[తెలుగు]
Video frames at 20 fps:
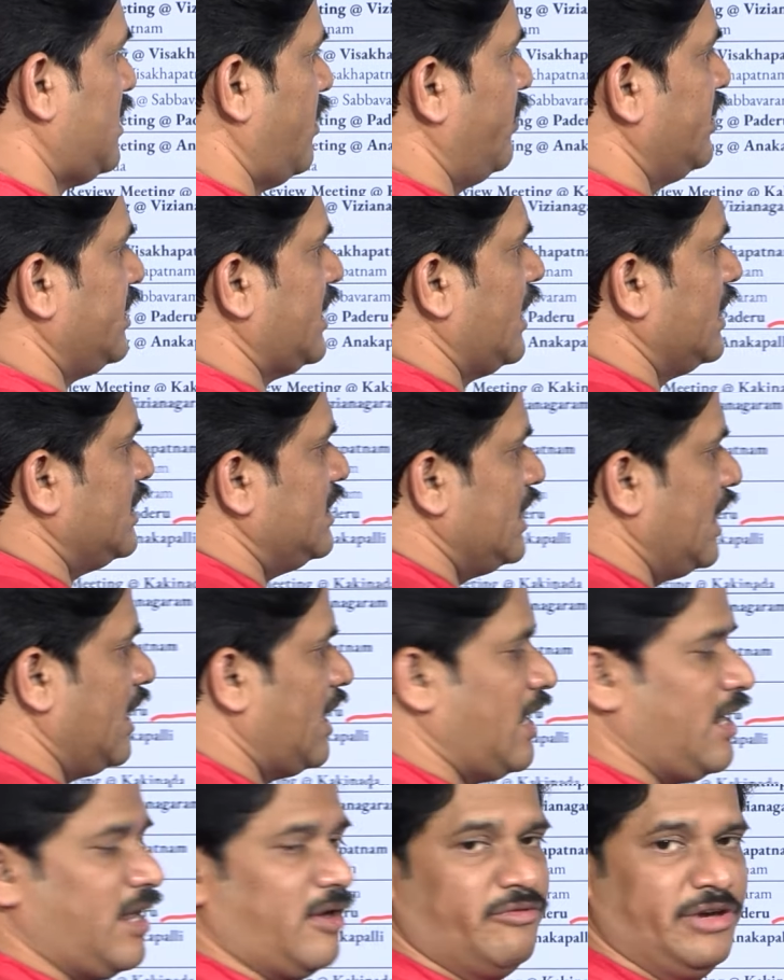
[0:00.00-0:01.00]
సంబంధించిన
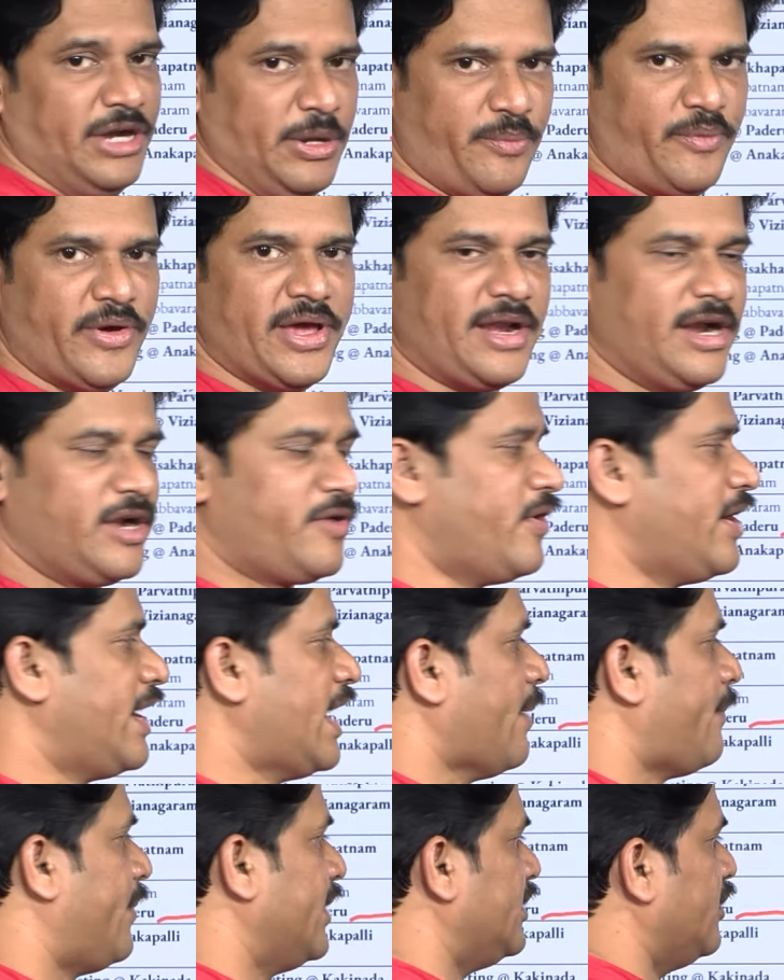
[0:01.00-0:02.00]
జిల్లాల విడిపోయినటువంటి
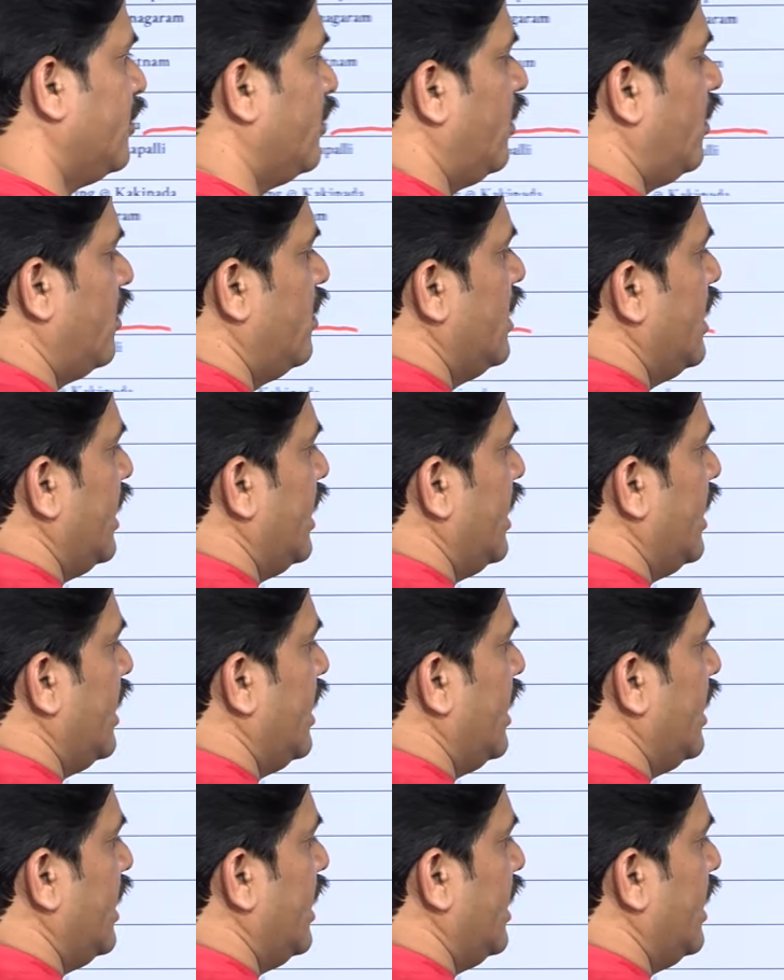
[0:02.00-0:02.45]
నేపథ్యంలో